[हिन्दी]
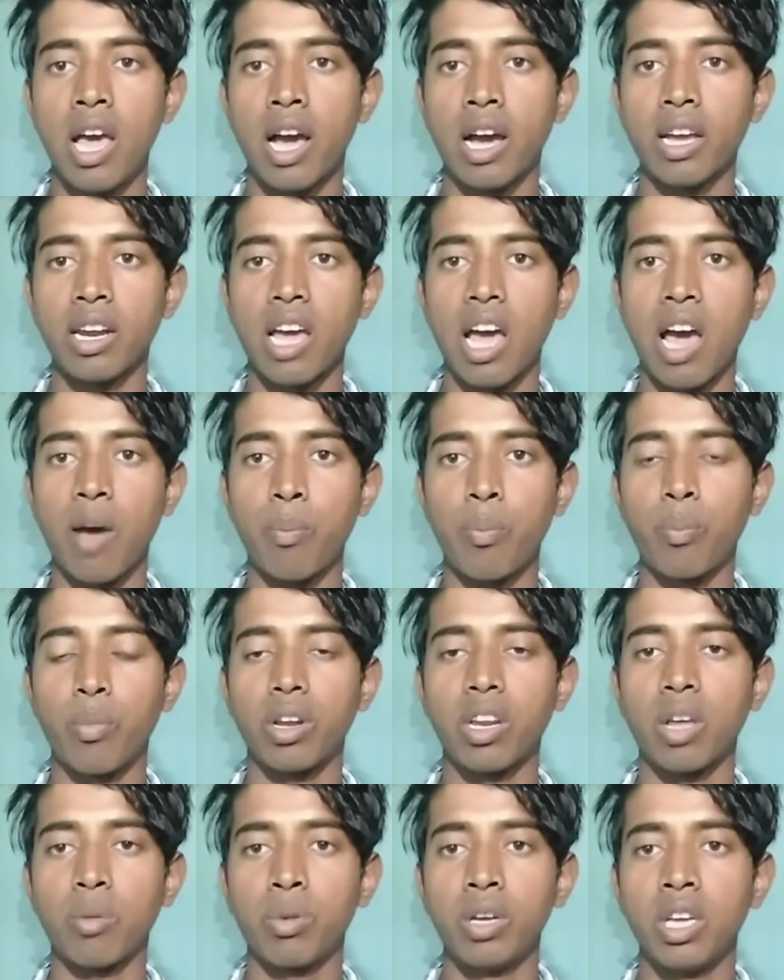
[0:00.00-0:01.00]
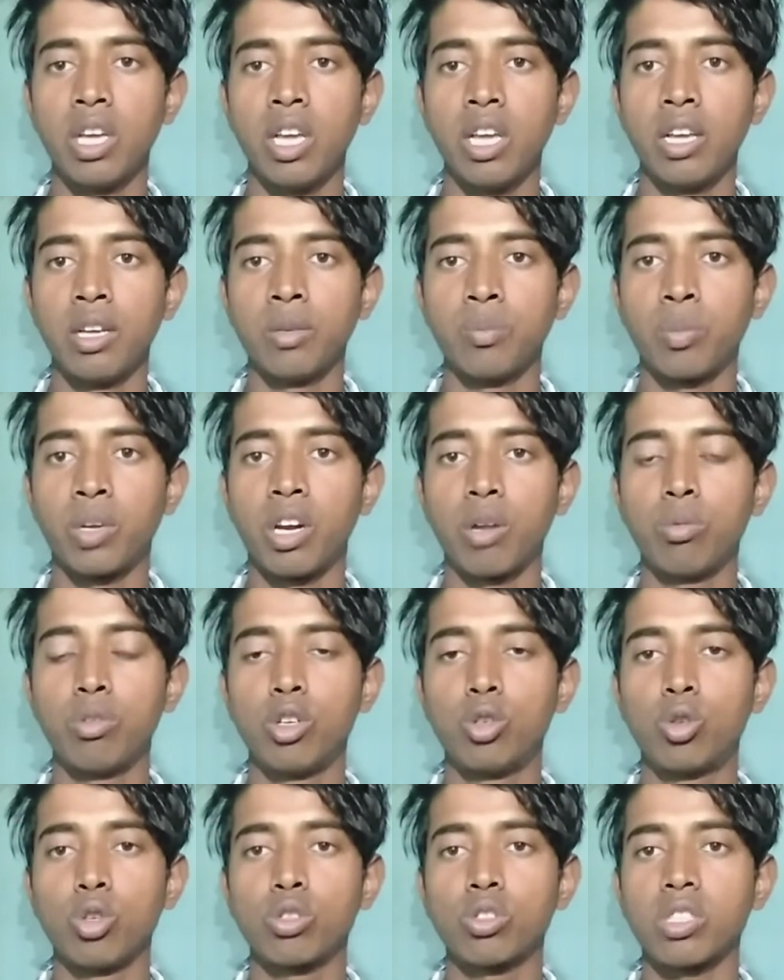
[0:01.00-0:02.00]
अगर आप मतलब मतलब
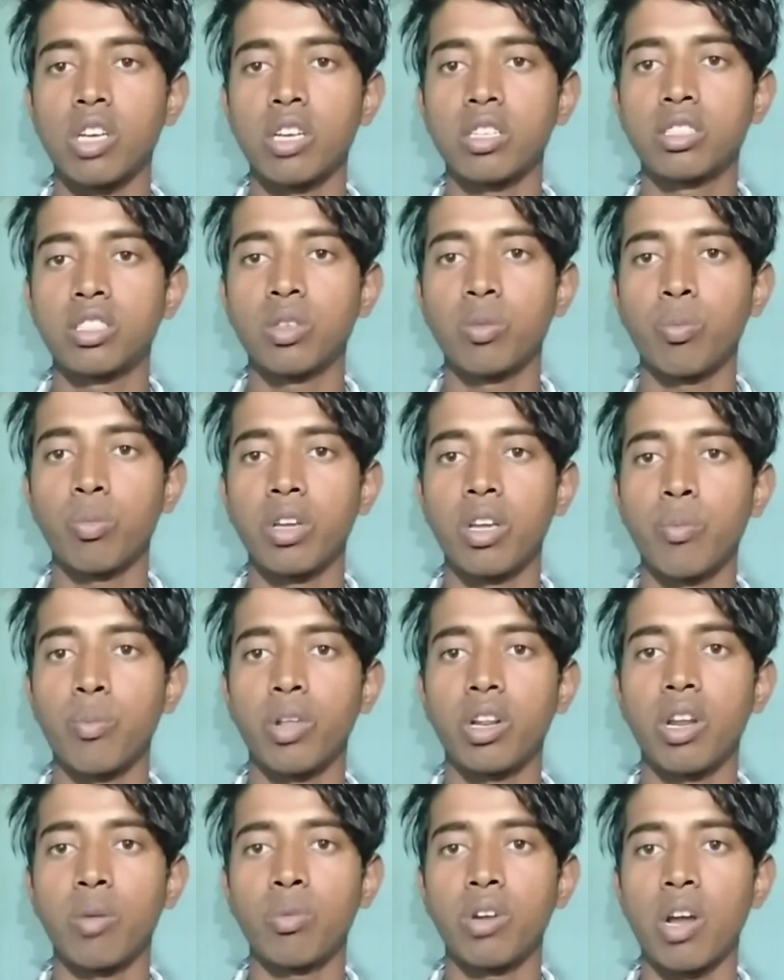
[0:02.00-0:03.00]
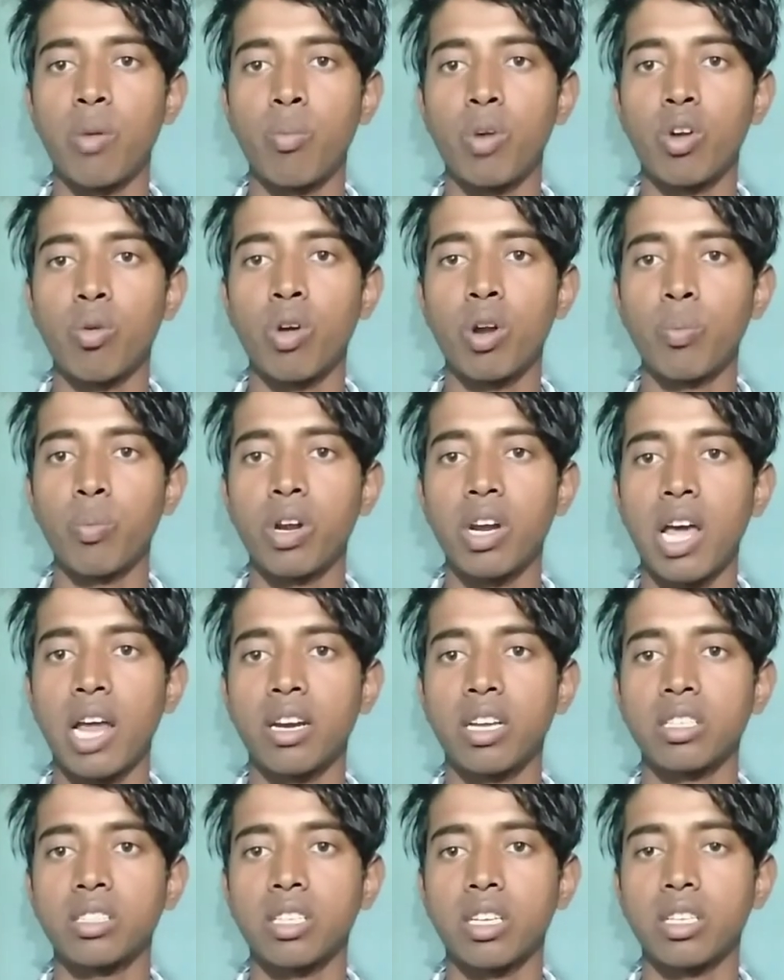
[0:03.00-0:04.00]
YouTube सर्च में मतलब नंबर वन में
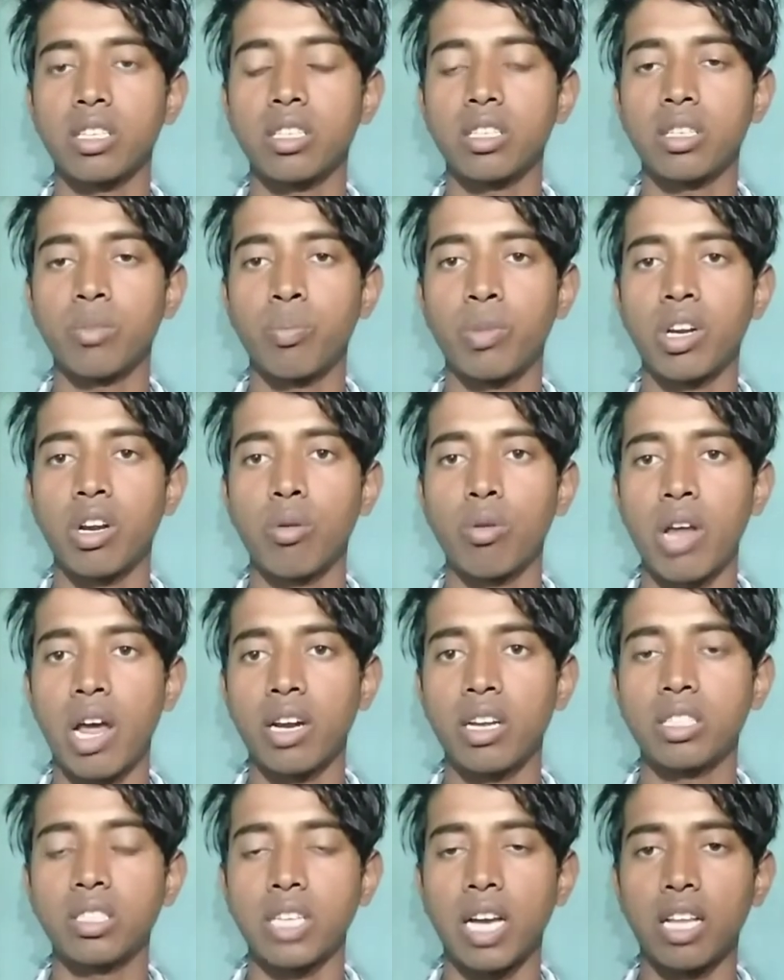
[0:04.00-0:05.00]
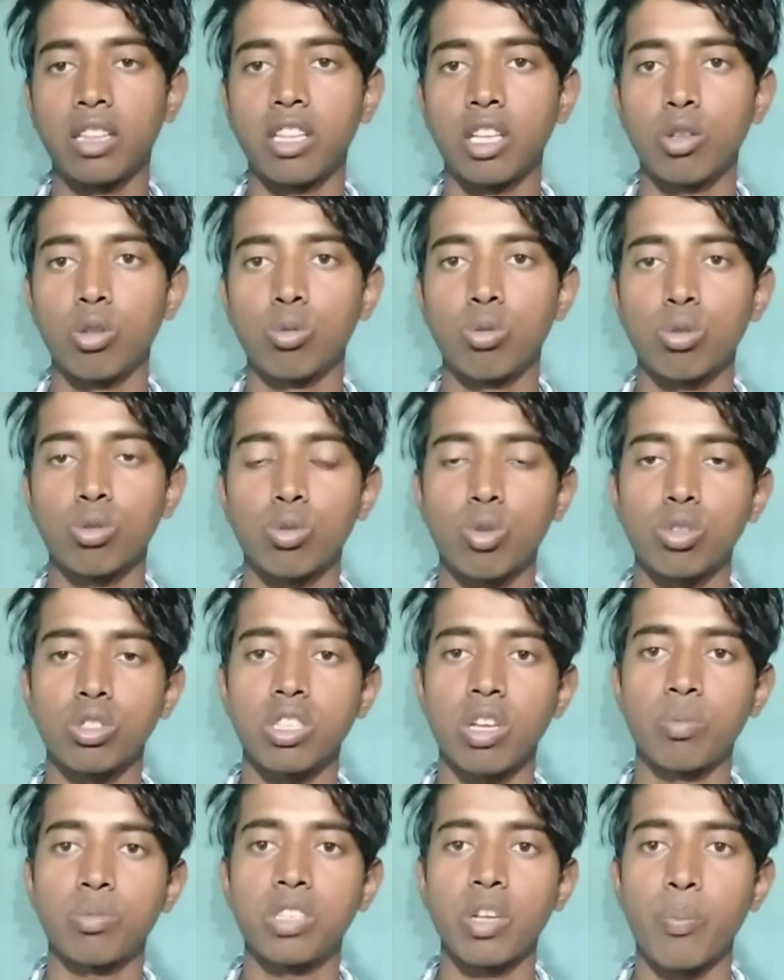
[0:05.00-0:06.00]
लाना मतलब लाना चाहते थे दोस्तों
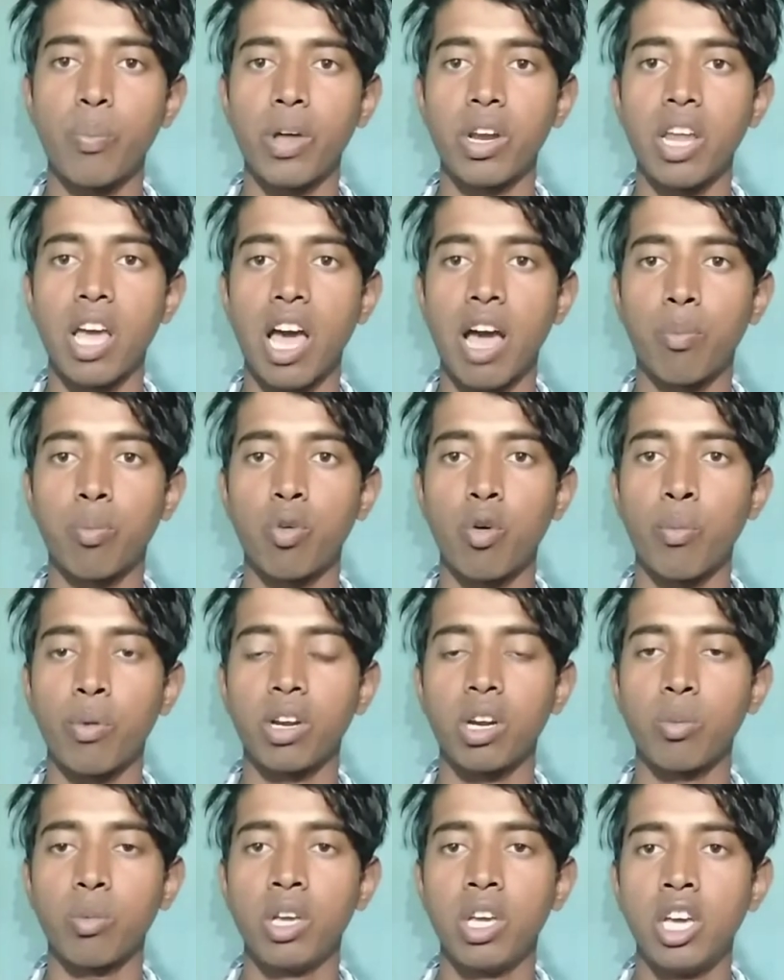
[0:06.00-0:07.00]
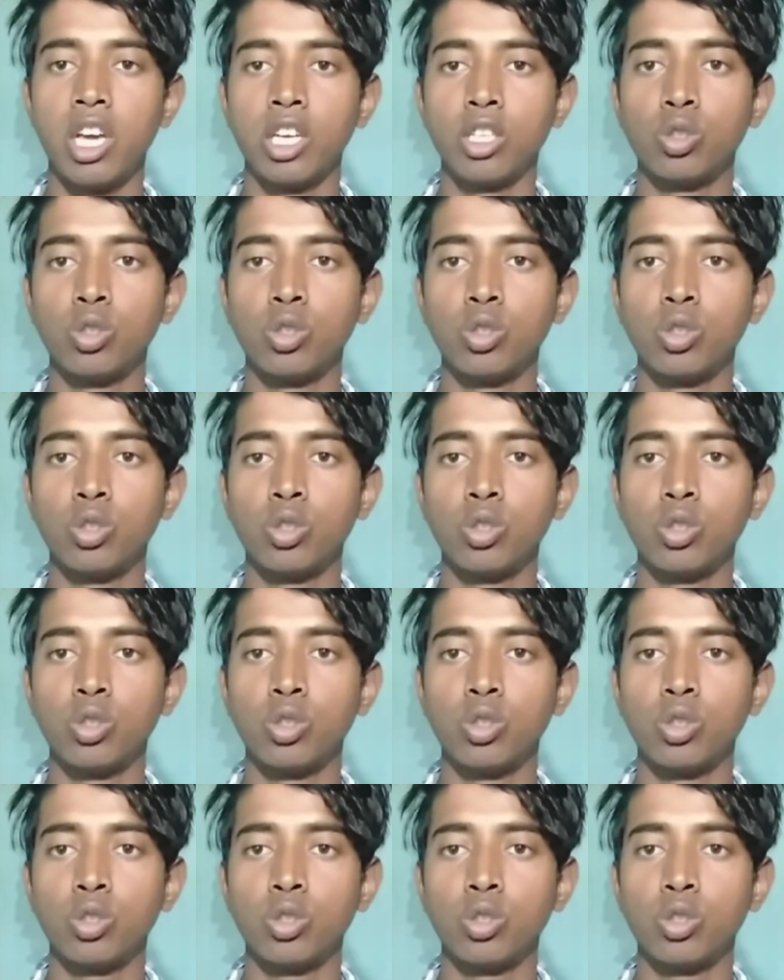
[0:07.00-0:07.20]
सबसे पहले आपको मतलब